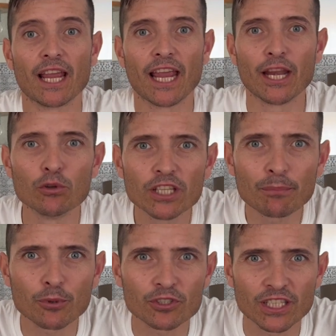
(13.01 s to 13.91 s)
En un
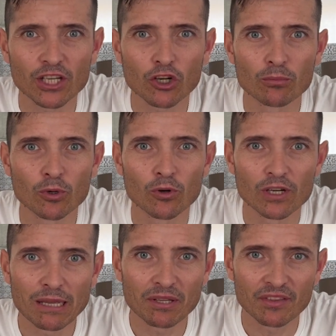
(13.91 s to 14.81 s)
deporte como
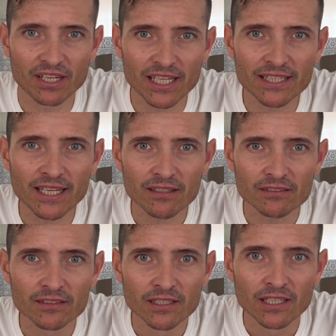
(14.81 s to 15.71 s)
la bicicleta
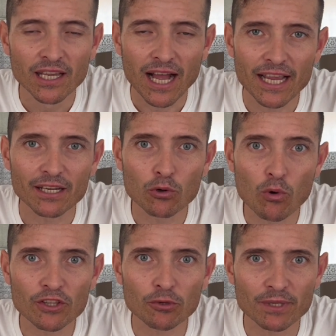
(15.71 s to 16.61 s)
hay
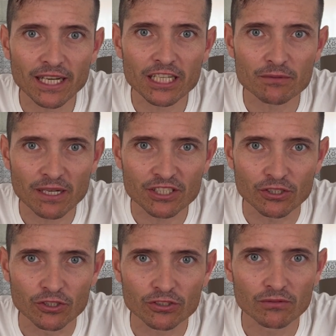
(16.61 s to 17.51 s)
cuatro pilares
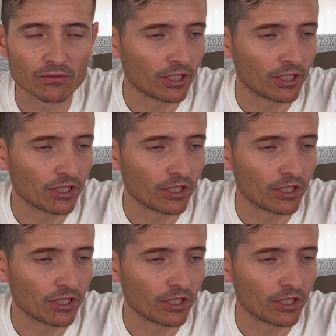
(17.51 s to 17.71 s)
básicos.